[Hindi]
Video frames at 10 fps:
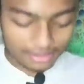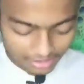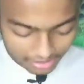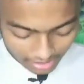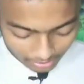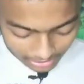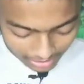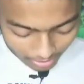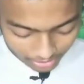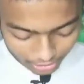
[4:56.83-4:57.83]
इधर भी
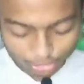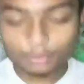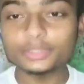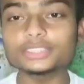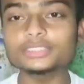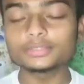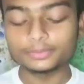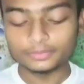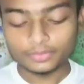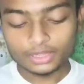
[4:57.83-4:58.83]
लिखा हुआ तीन सौ पच्चीस
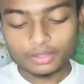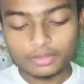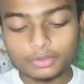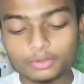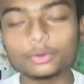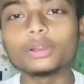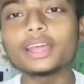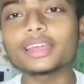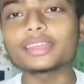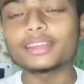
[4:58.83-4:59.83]
खोलना
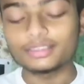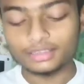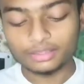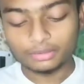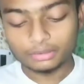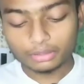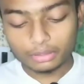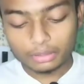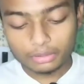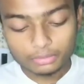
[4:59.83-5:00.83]
है क्या नहीं खोलते हैं